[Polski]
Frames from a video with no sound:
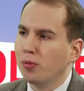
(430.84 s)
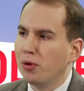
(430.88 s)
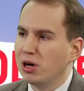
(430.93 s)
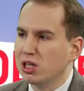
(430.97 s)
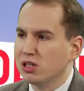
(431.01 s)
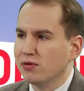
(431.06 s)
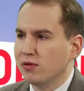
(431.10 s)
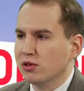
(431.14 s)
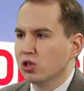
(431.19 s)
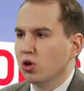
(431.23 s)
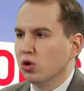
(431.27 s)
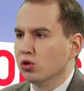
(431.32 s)

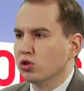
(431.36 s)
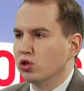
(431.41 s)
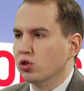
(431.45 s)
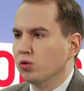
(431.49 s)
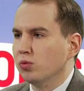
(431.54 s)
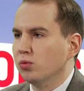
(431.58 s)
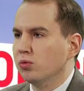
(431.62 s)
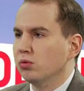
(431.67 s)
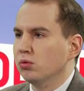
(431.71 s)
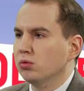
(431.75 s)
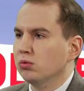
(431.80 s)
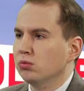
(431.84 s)
państwa z Rosją
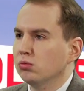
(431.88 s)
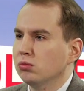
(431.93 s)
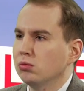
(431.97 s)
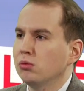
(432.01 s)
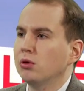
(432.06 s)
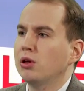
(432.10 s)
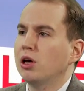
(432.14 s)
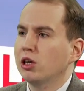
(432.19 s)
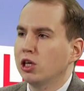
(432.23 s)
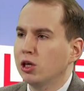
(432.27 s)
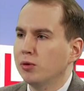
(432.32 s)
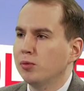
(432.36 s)

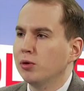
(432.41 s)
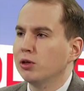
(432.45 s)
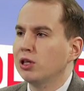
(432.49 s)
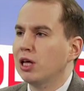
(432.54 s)
na jakim mhm.